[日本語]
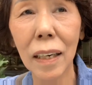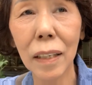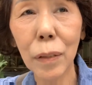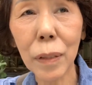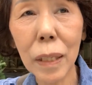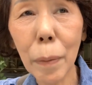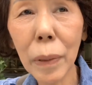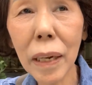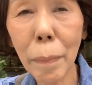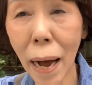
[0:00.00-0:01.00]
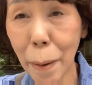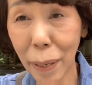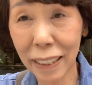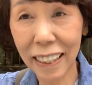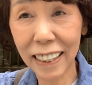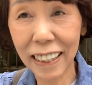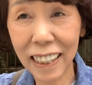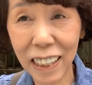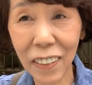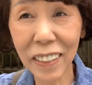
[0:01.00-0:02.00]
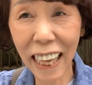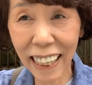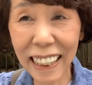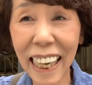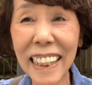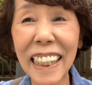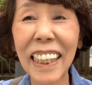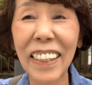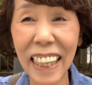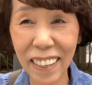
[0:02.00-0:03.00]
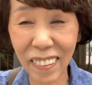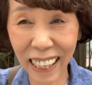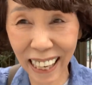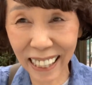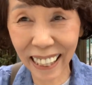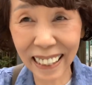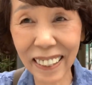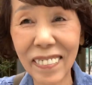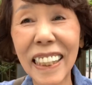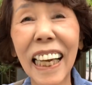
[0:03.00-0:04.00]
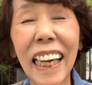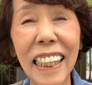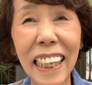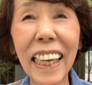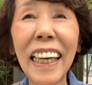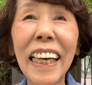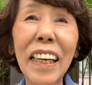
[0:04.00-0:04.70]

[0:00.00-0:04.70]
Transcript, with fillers: 言ってみればあまり必要ないですよね、今考えてみたらね。